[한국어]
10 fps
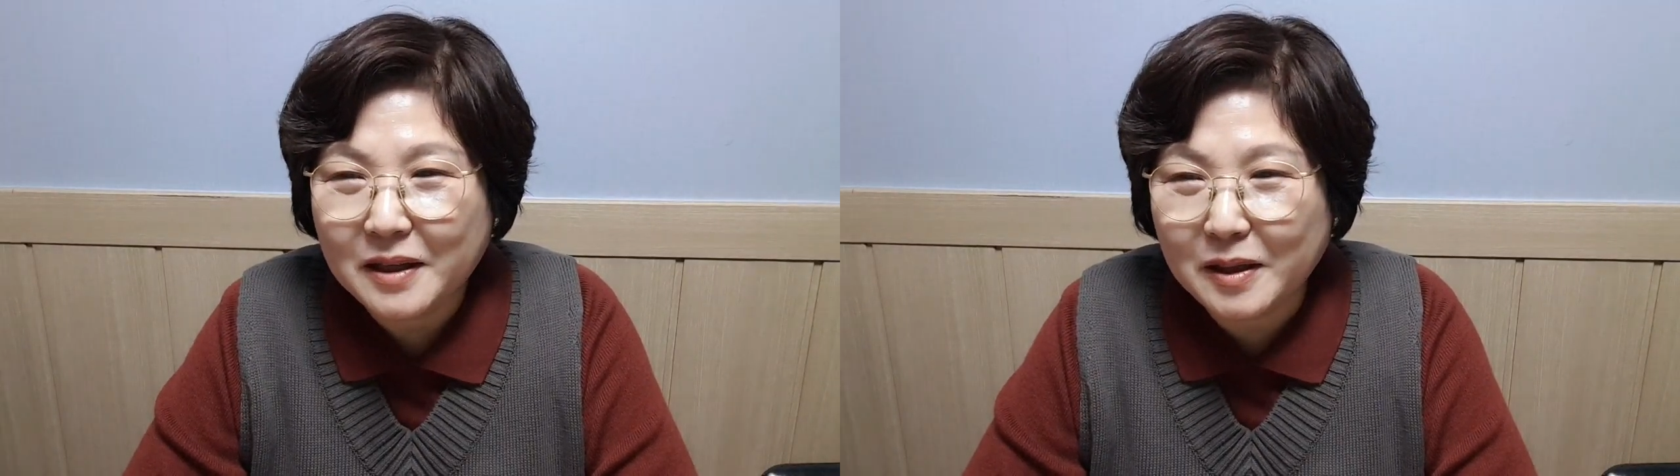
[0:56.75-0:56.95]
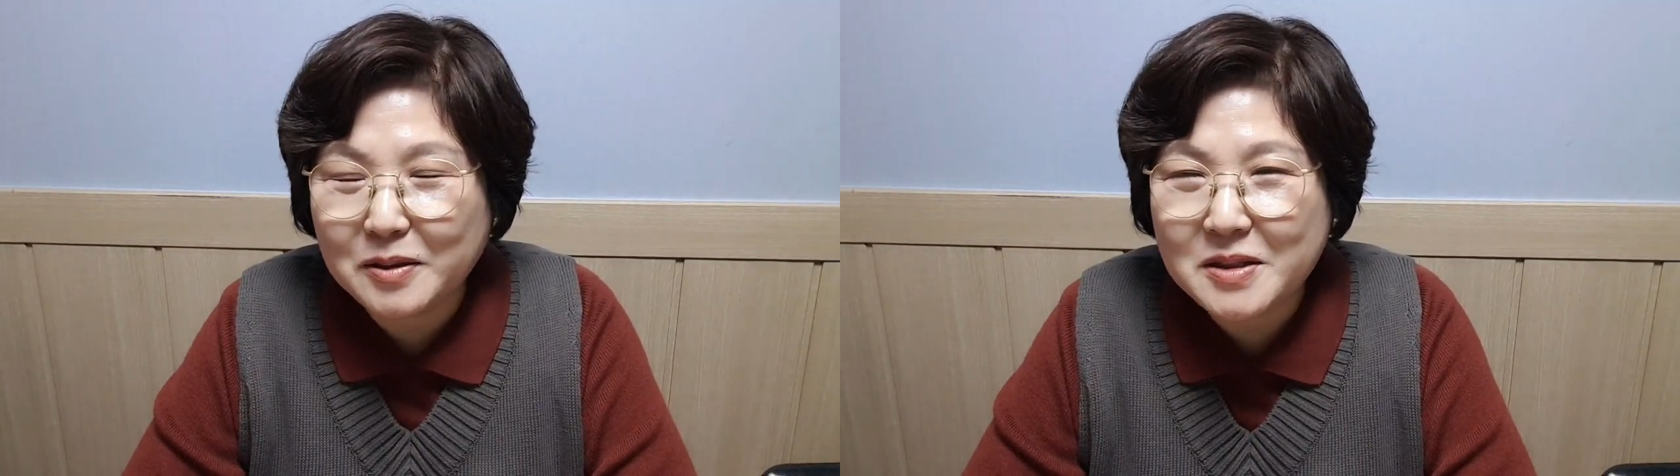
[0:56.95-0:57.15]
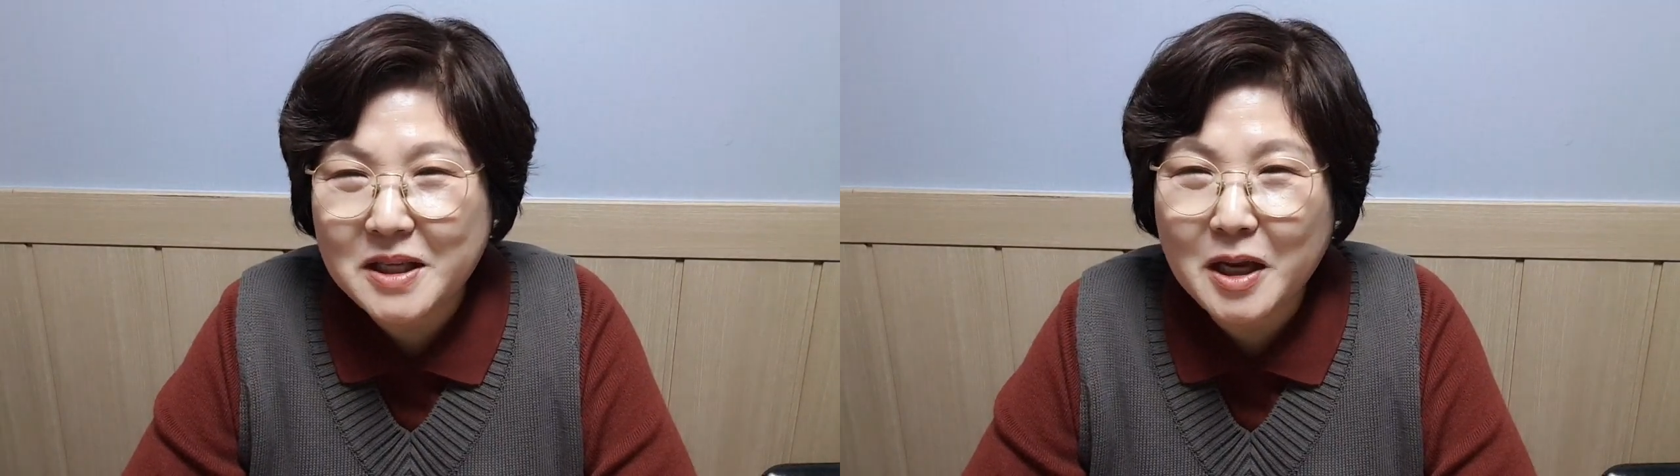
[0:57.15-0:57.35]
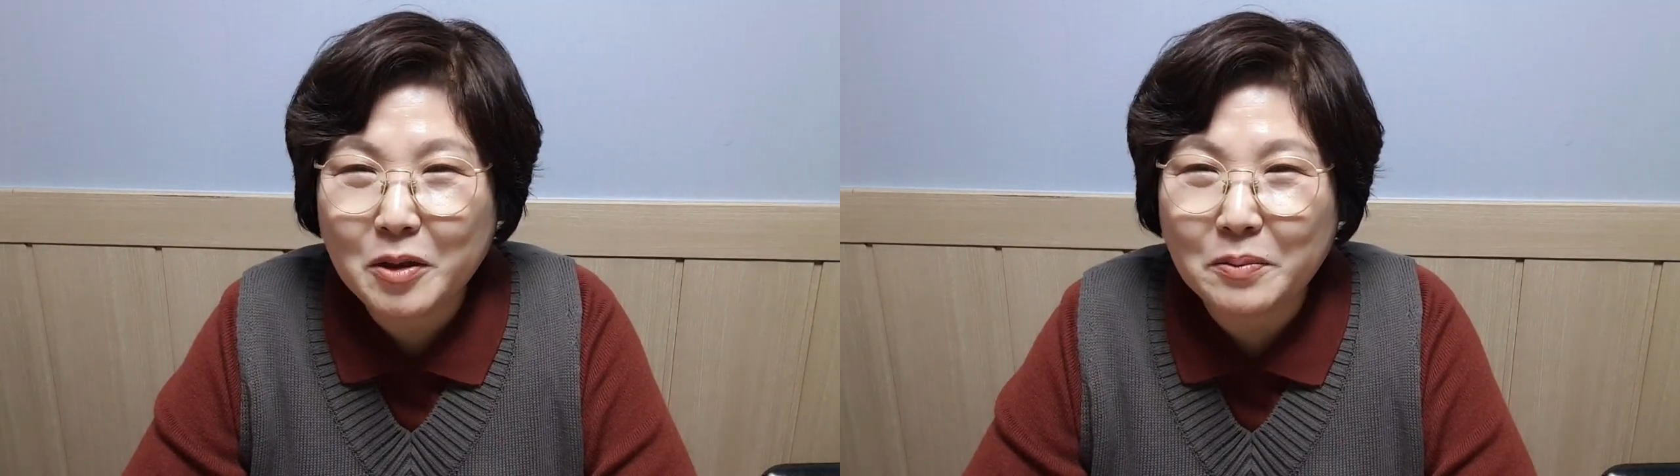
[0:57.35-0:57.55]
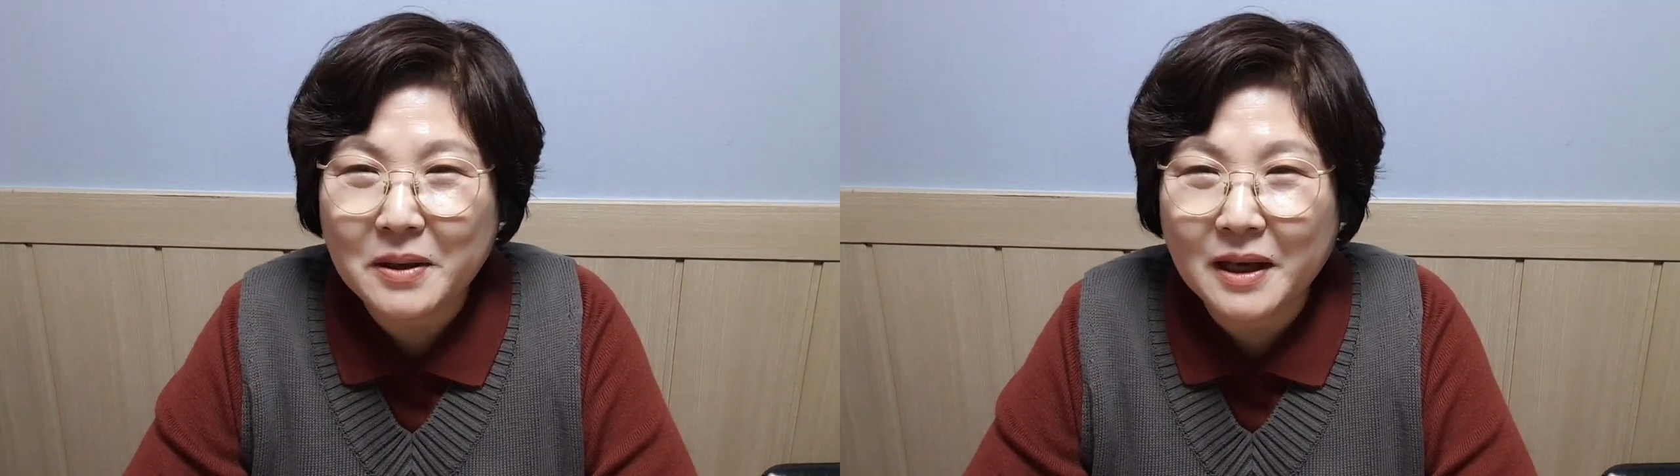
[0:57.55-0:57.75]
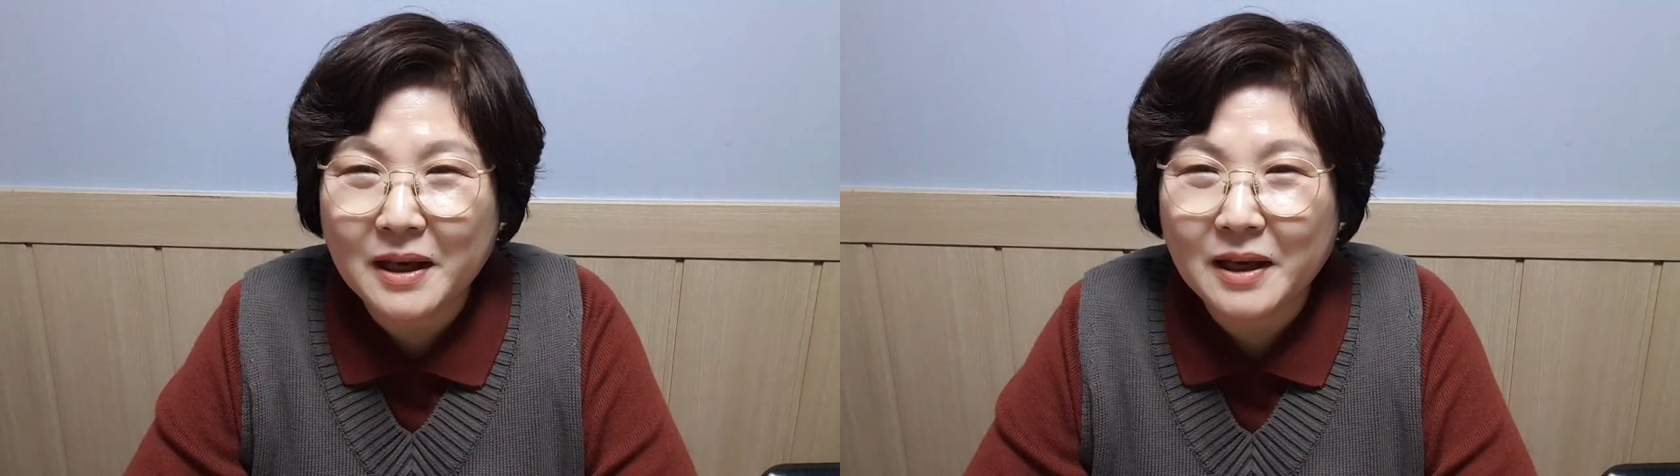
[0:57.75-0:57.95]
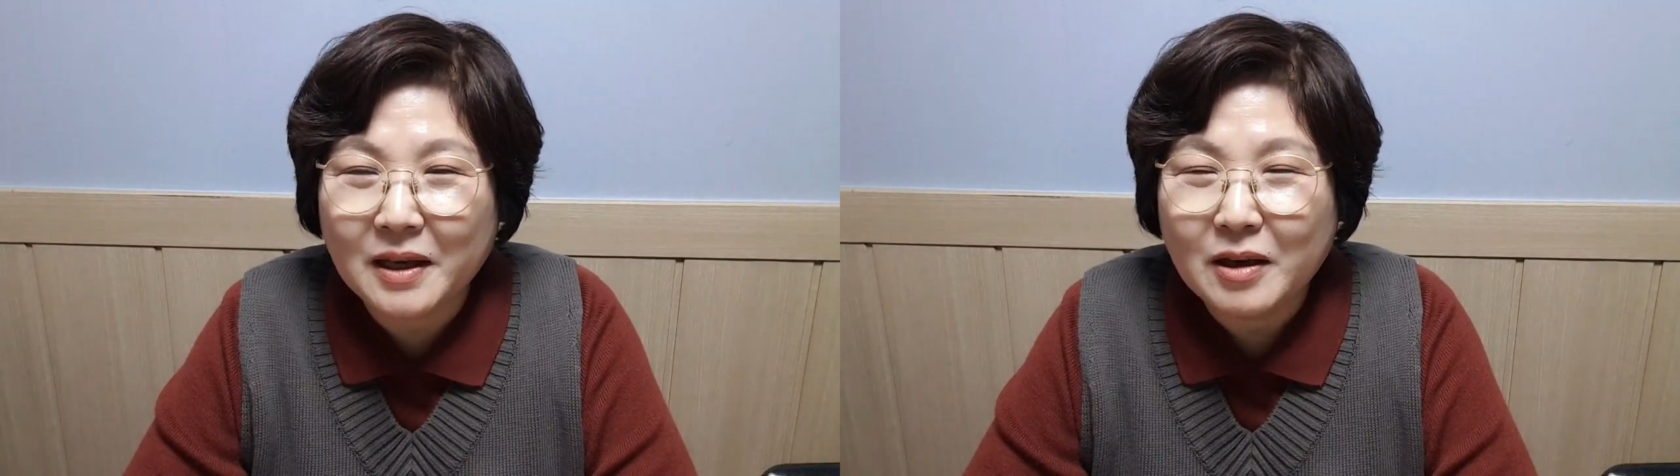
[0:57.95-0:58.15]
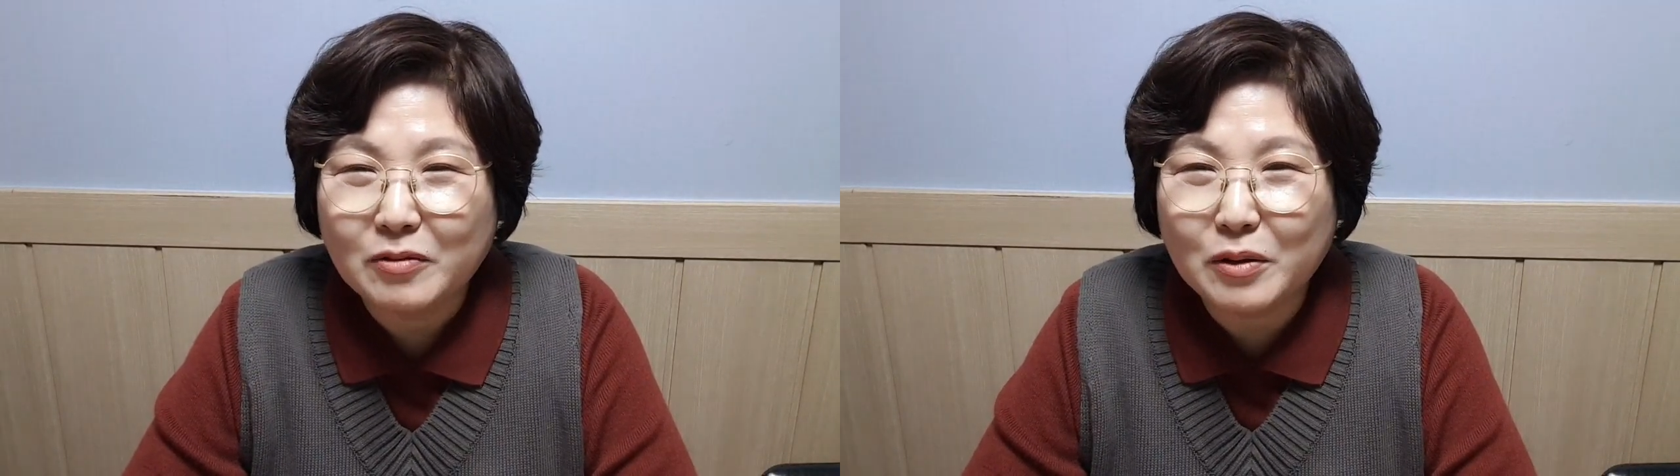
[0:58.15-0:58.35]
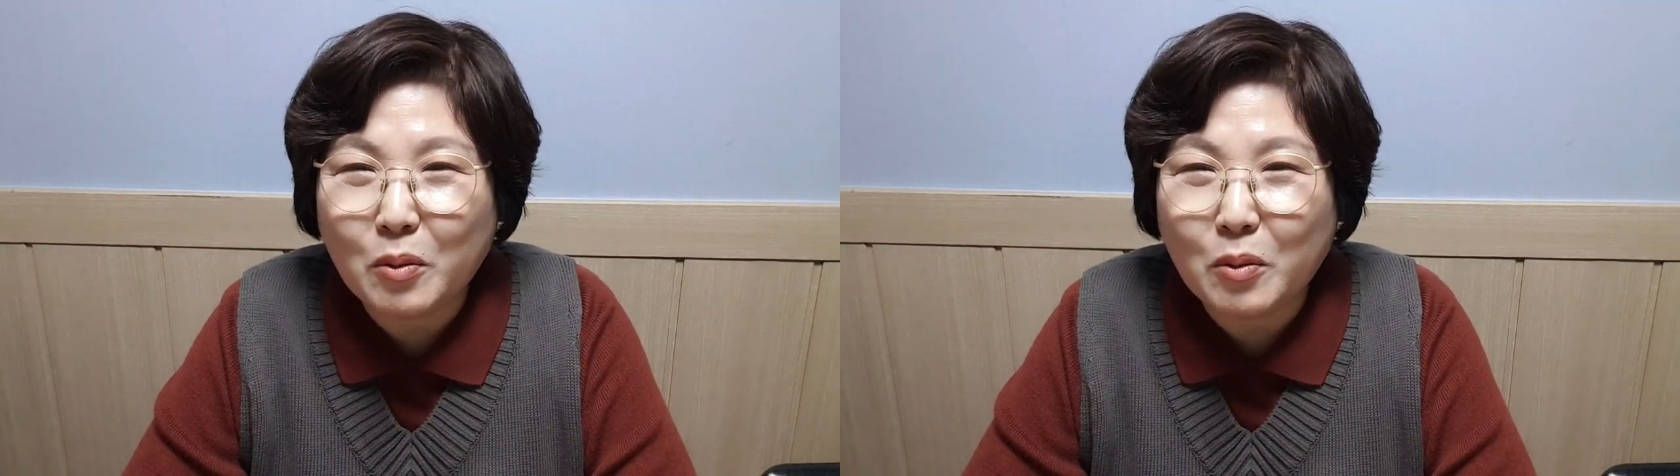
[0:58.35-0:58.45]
계속 지혜롭게